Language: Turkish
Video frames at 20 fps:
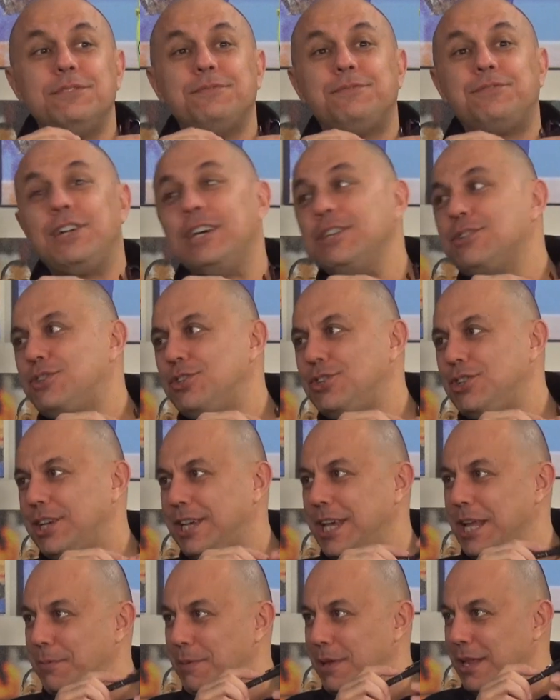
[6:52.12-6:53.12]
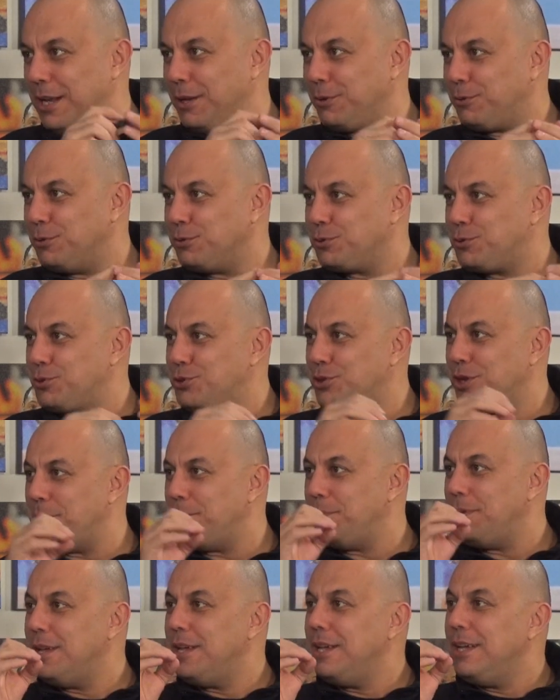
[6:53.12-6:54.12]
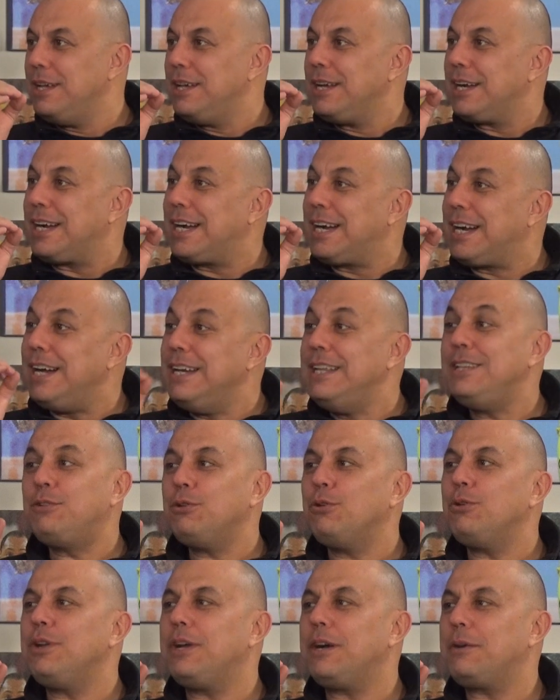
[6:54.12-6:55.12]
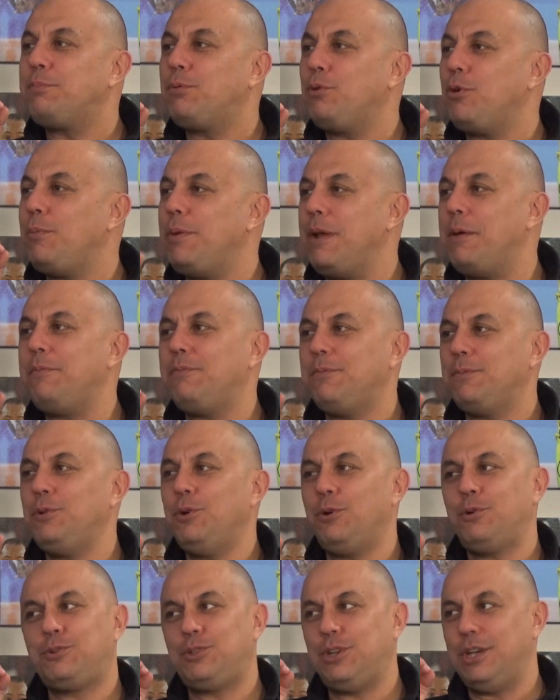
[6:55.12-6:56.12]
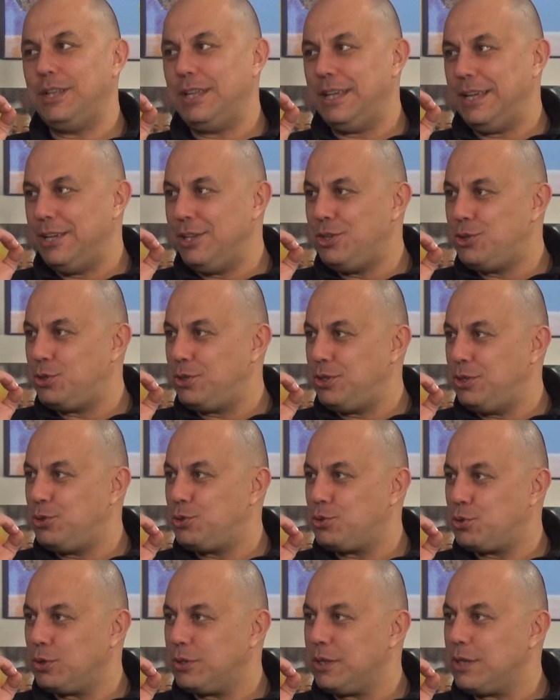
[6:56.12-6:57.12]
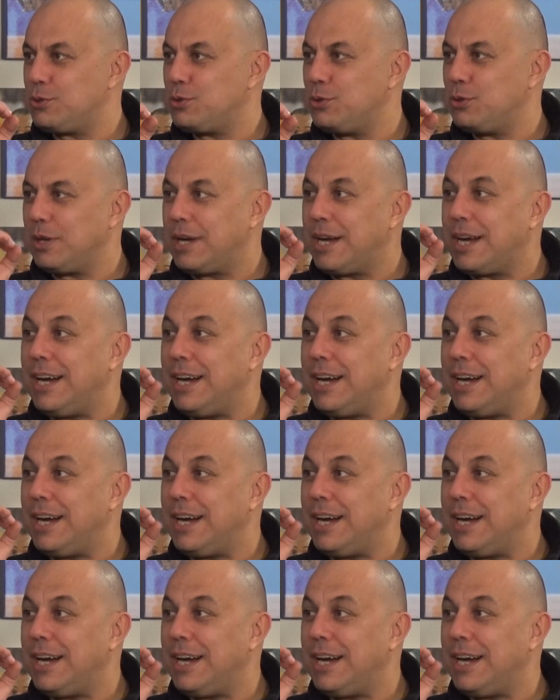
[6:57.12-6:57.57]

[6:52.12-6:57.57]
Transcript: Fransızca kelimelerle konuşacağım. Kalite olarak problem yok şeyde, iç, iç rotasyonda.